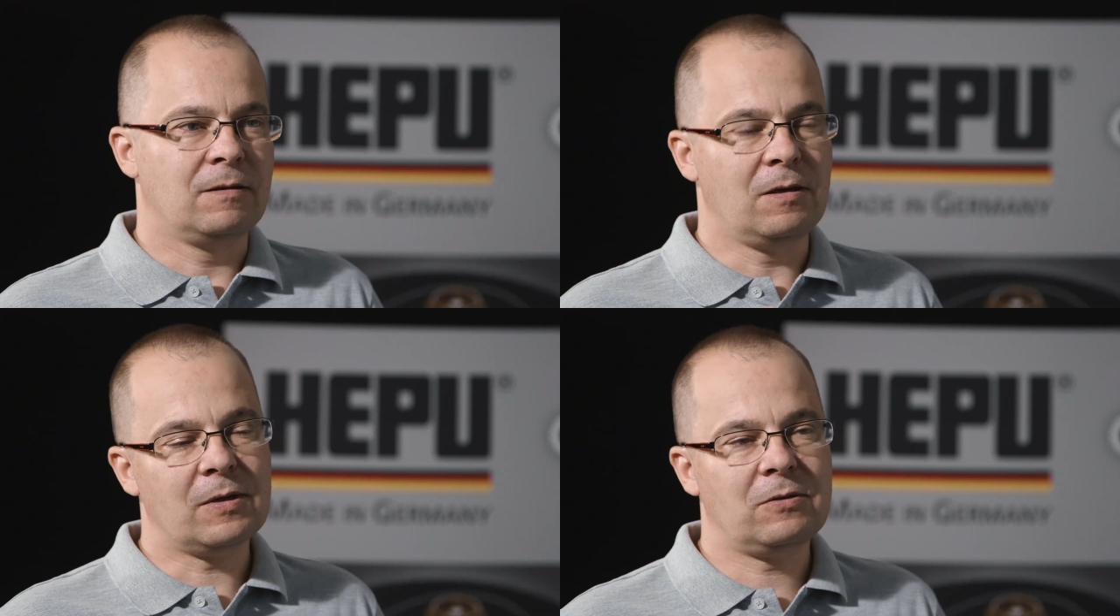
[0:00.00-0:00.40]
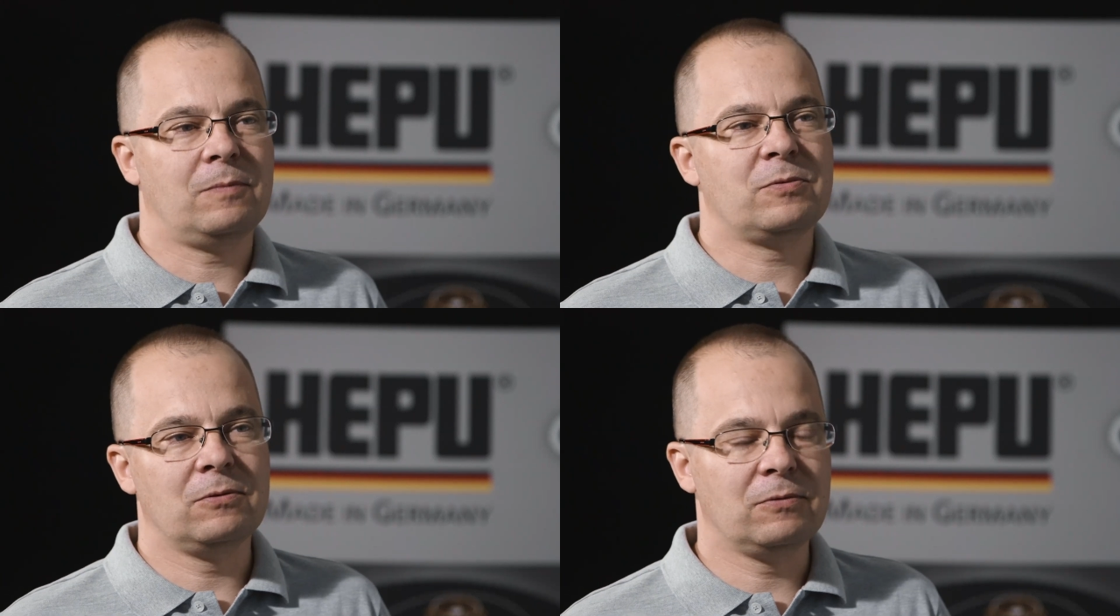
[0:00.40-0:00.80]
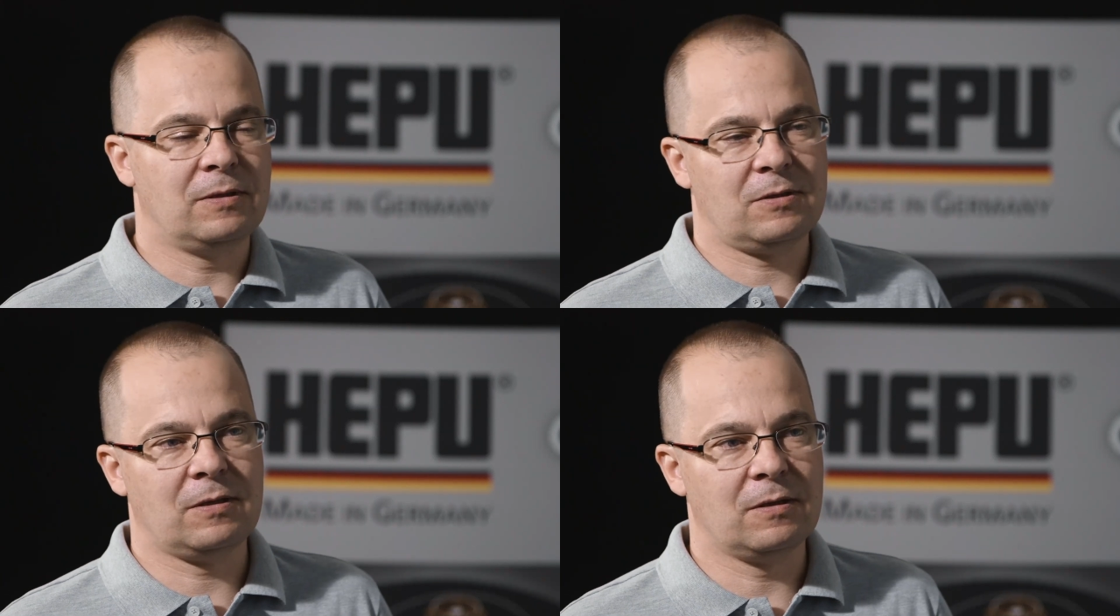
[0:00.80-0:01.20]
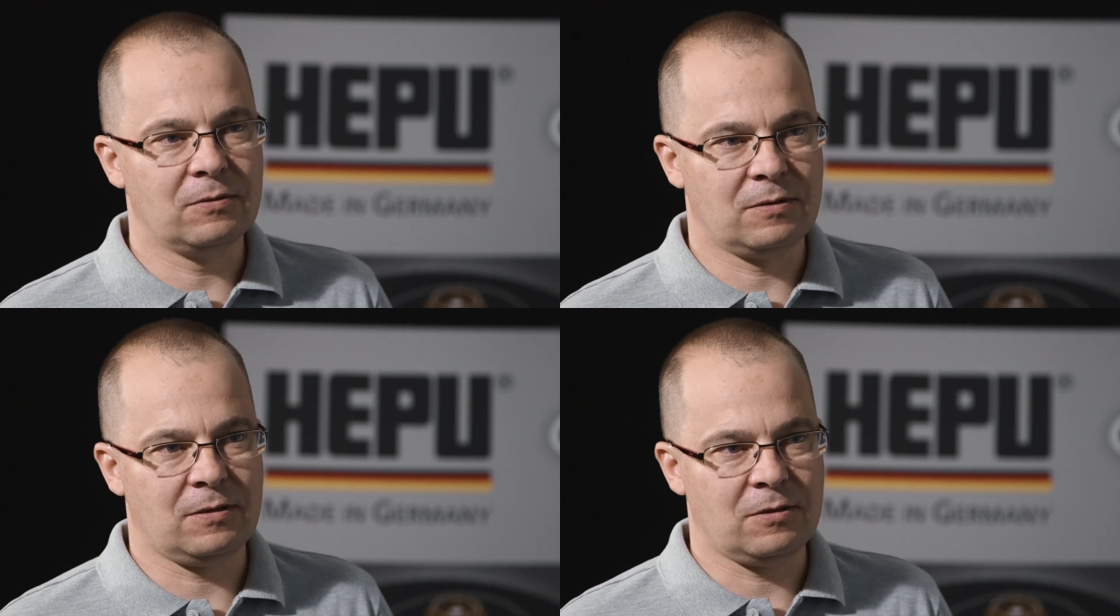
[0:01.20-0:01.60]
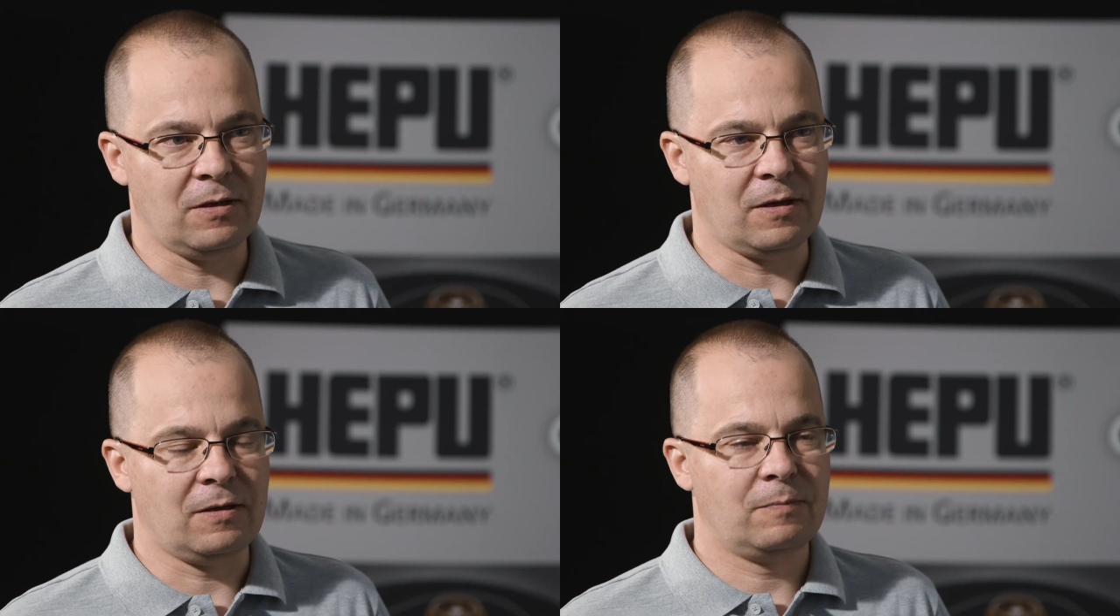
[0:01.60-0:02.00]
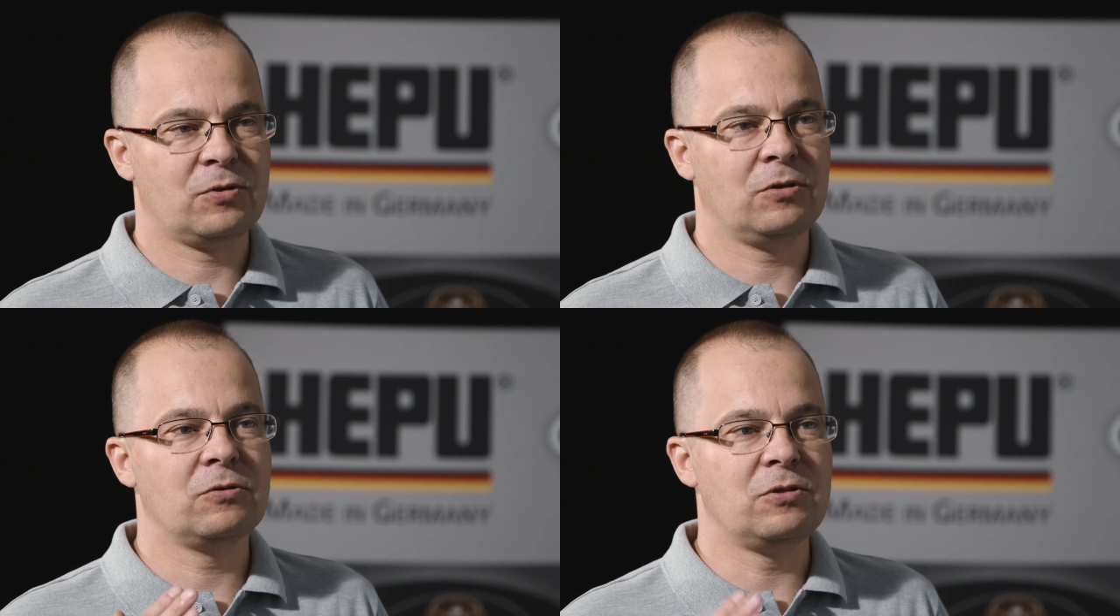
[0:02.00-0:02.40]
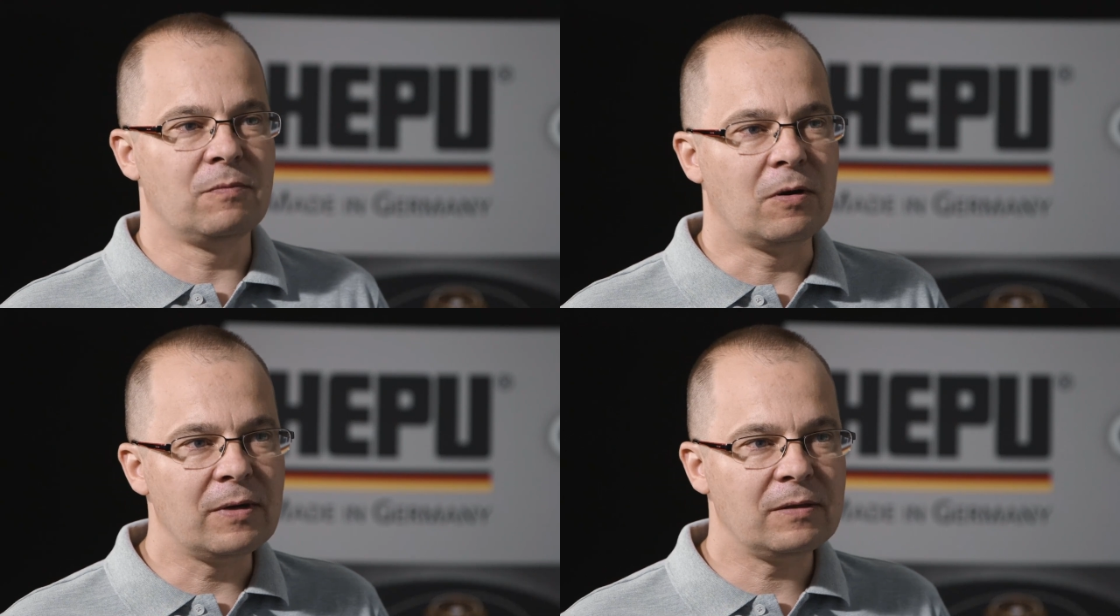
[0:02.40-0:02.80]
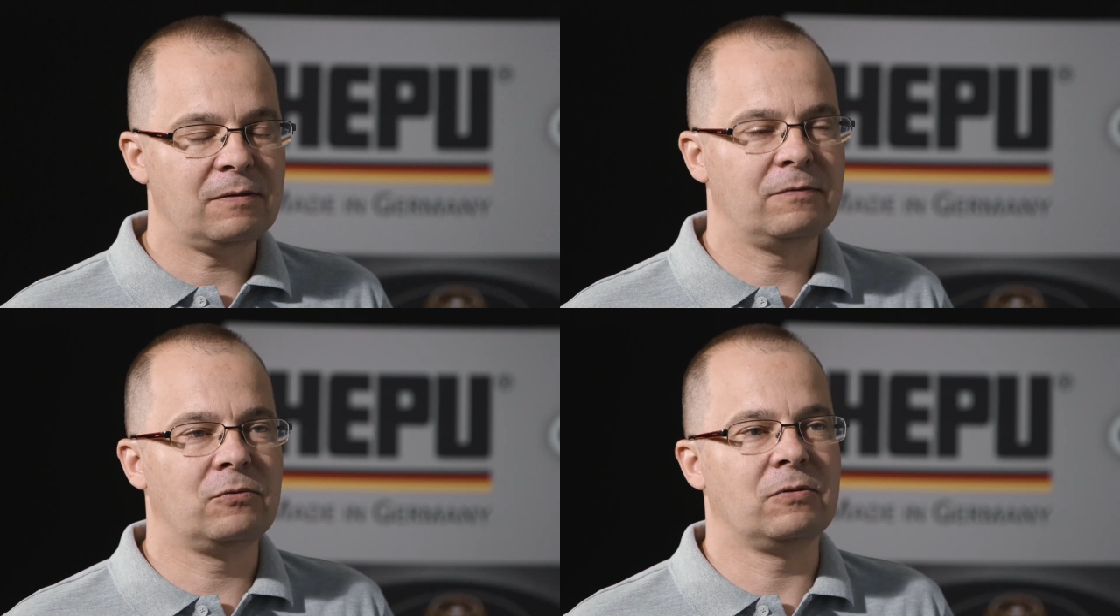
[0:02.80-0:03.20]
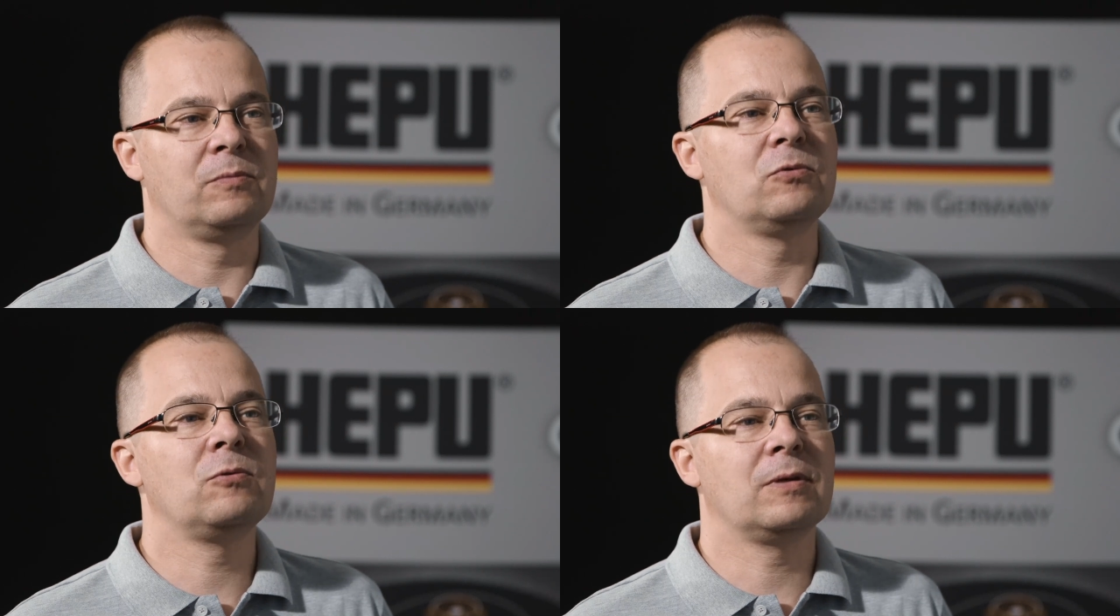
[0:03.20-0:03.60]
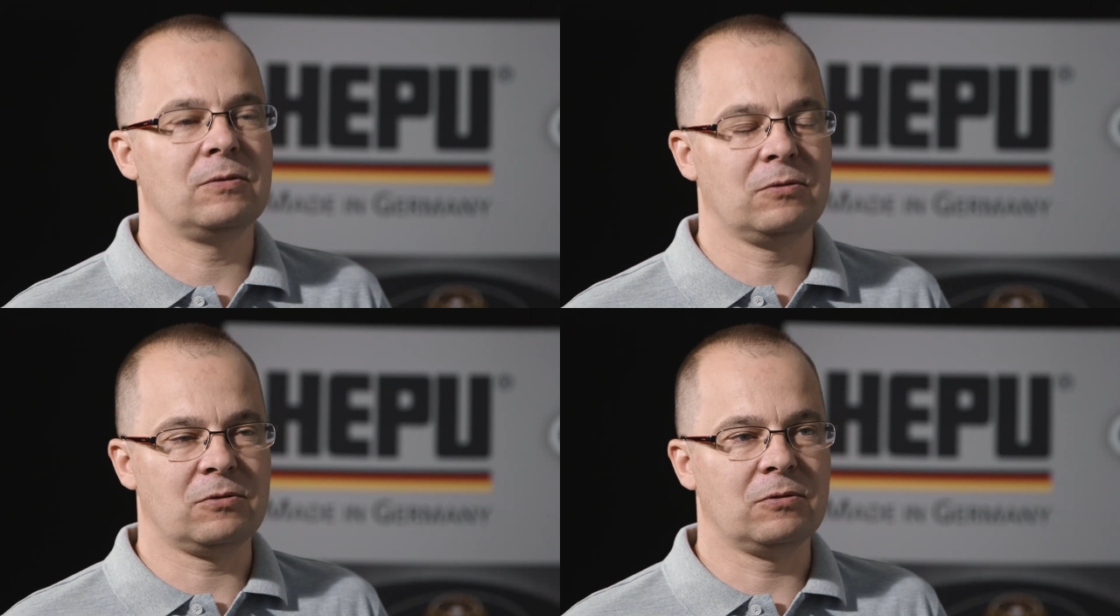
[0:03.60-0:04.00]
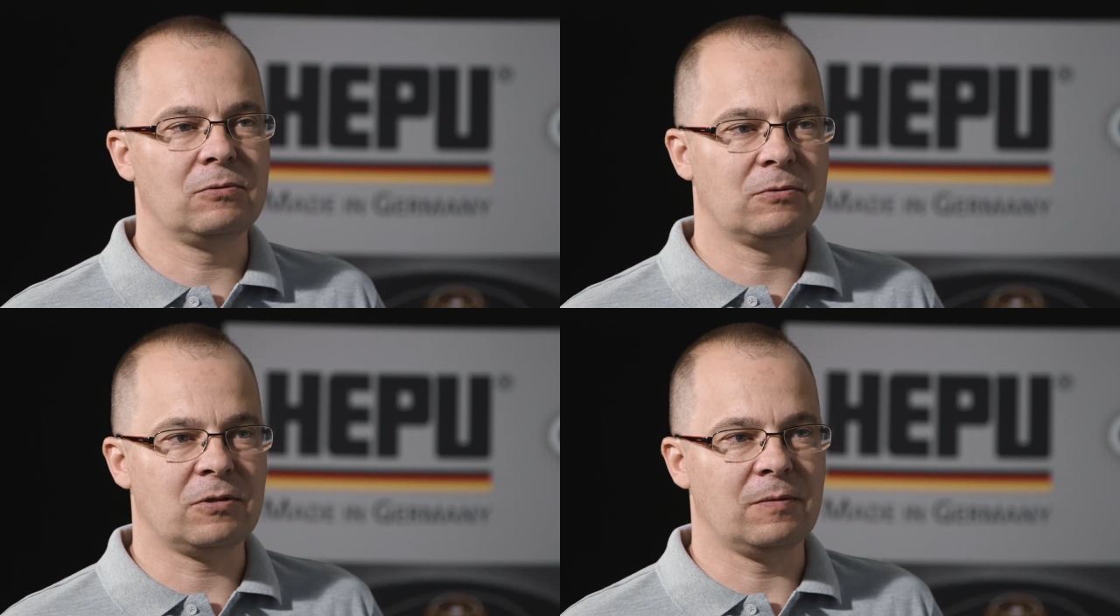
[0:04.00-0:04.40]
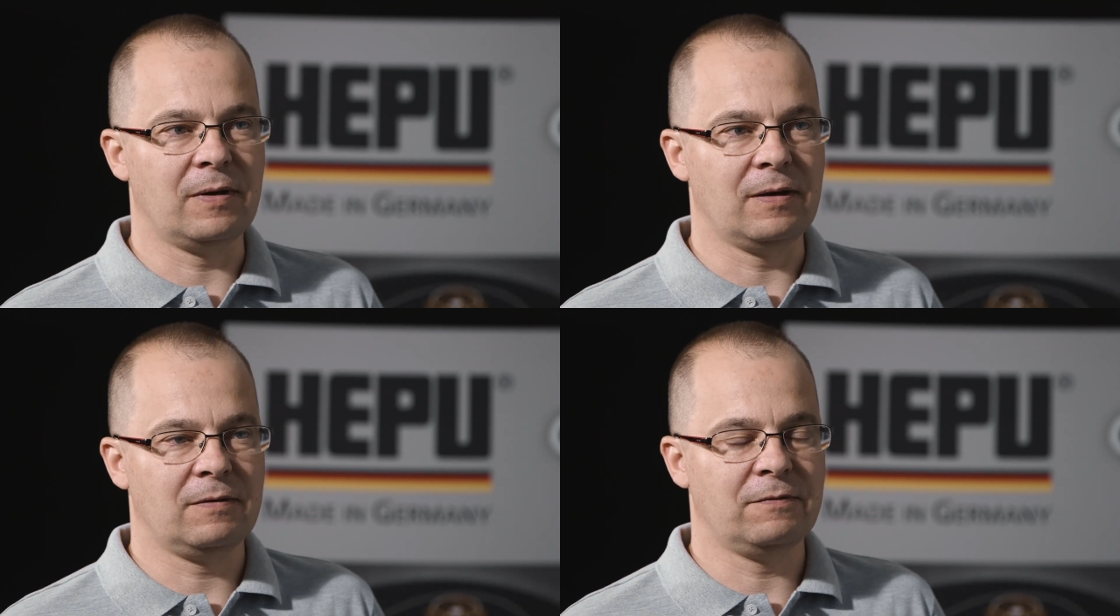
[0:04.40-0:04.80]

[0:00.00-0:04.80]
Nie ma to absolutnie żadnego znaczenia. Przychodzi moment, w którym układ rozrządu trzeba